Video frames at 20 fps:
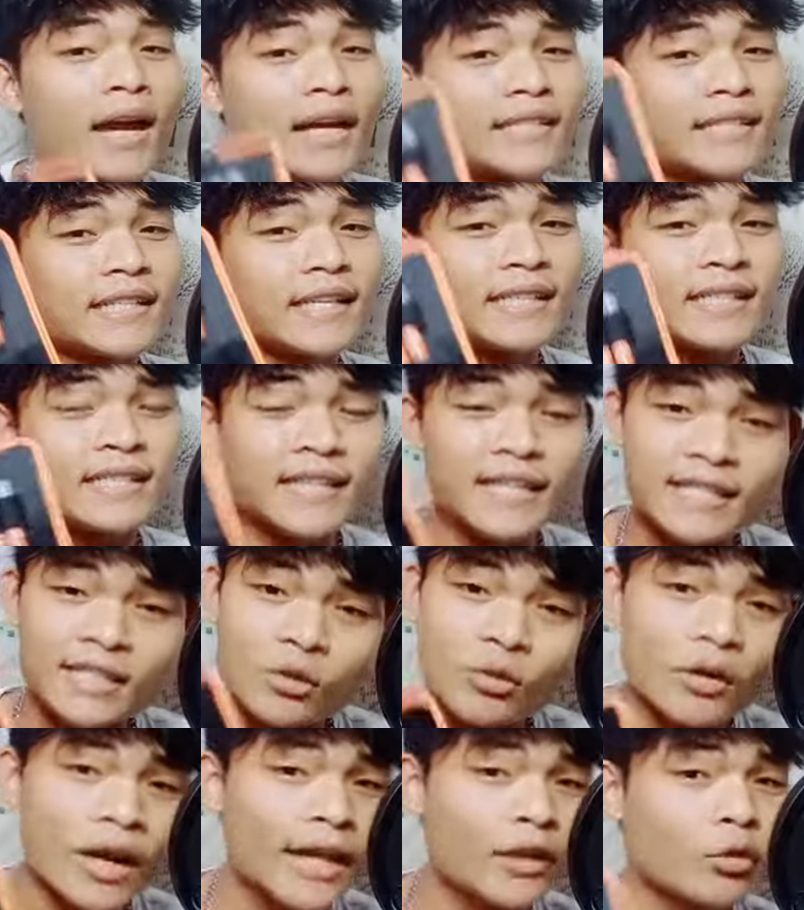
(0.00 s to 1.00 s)
Kasi
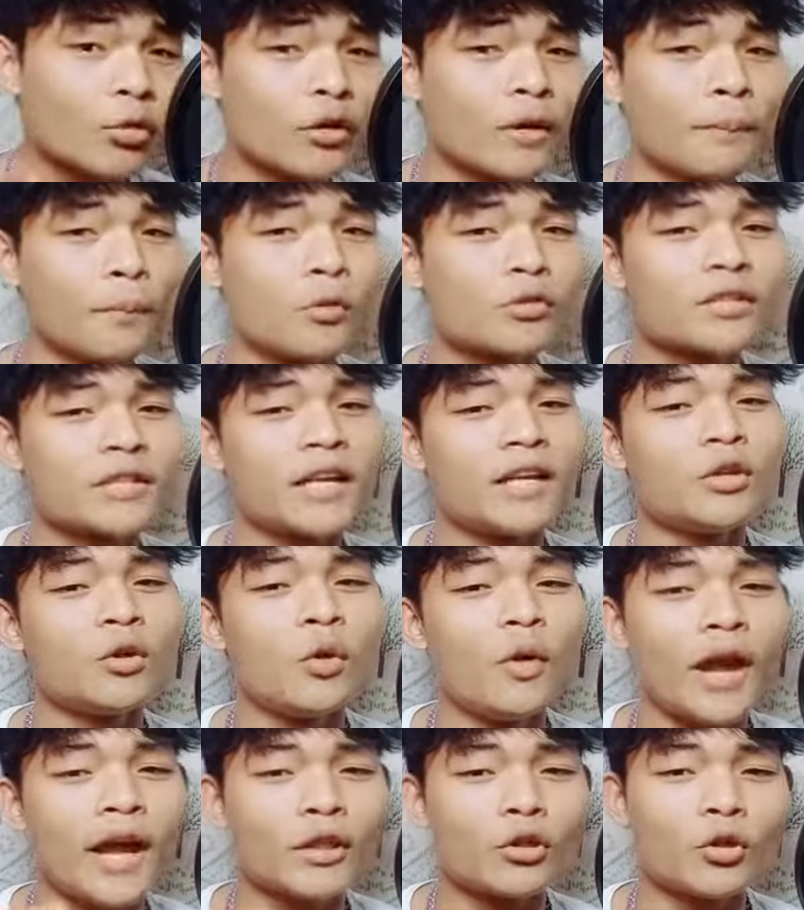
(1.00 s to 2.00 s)
sinisigurado ko rin po sa
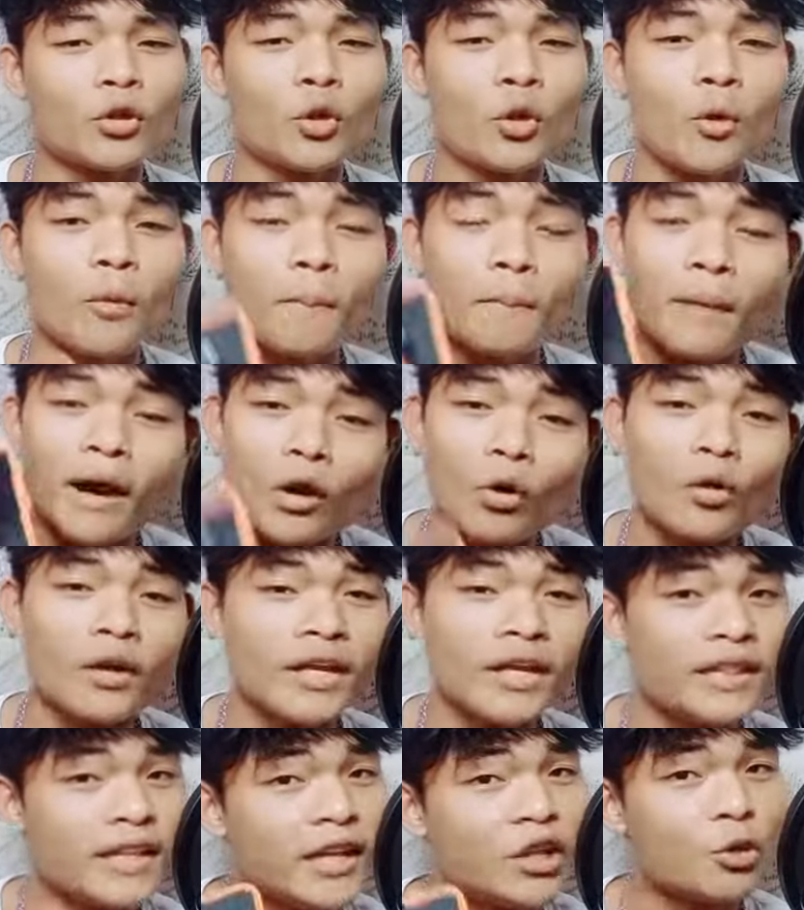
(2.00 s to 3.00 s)
inyo, ito yung bangong
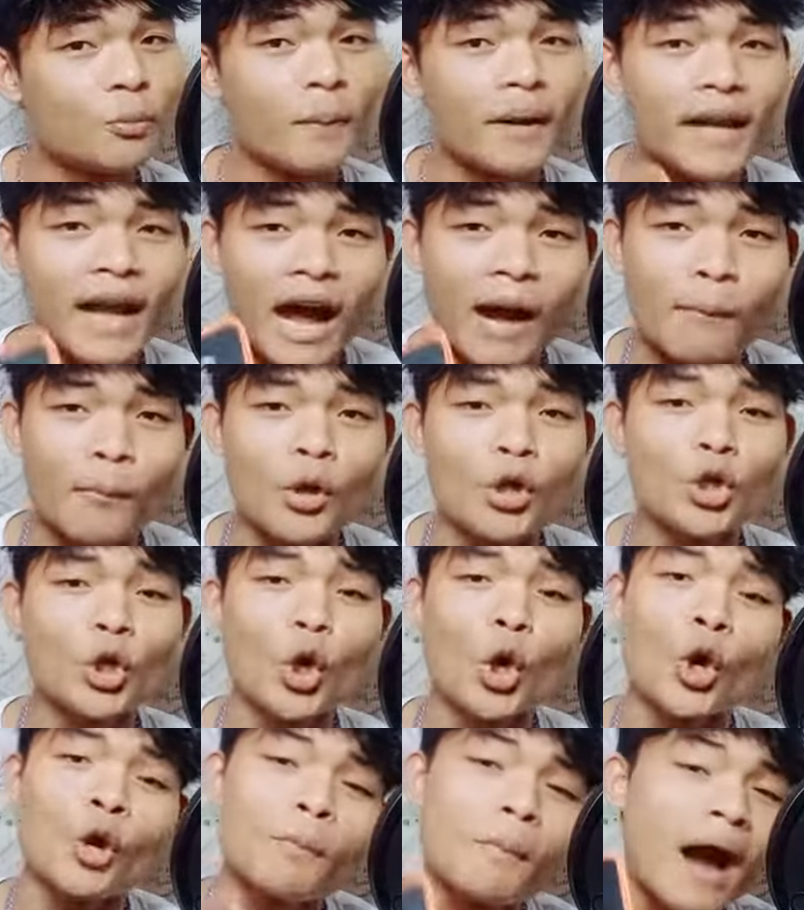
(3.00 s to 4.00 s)
hindi nyo pa naamoy
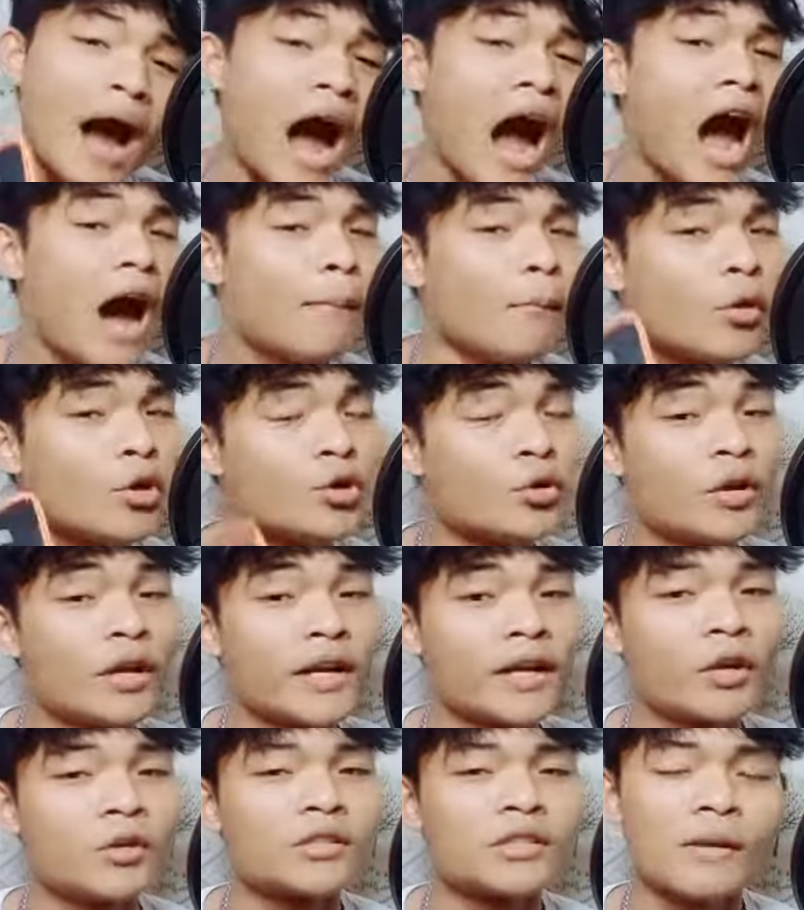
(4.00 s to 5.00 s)
noon, maaamoy nyo
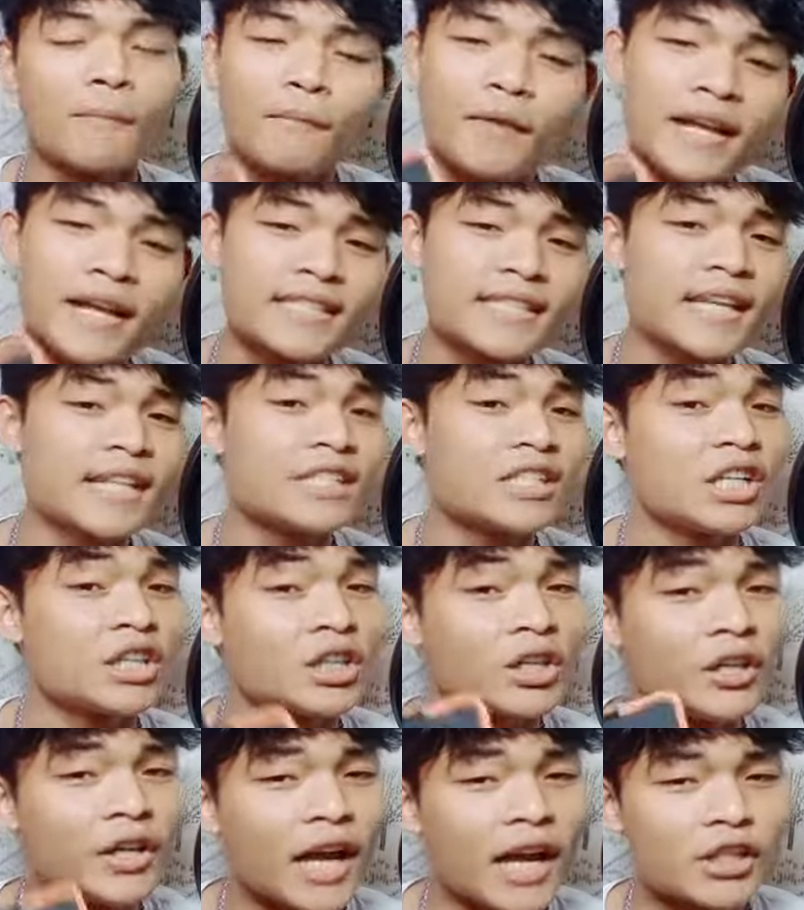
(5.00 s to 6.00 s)
na ngayon sa Pleasance
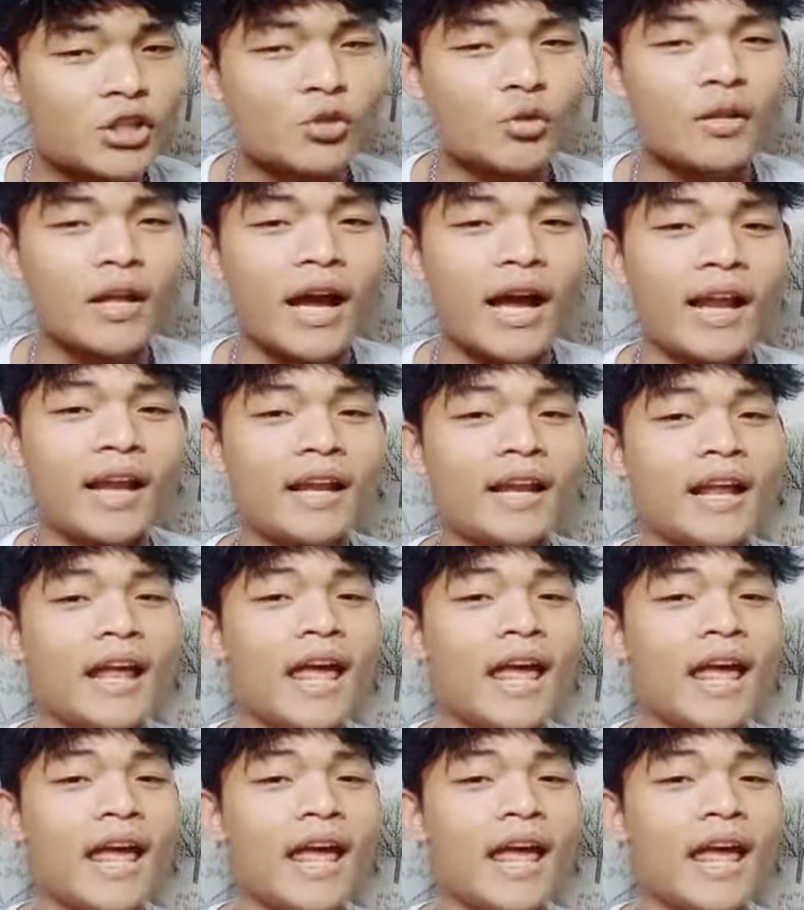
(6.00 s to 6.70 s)
International.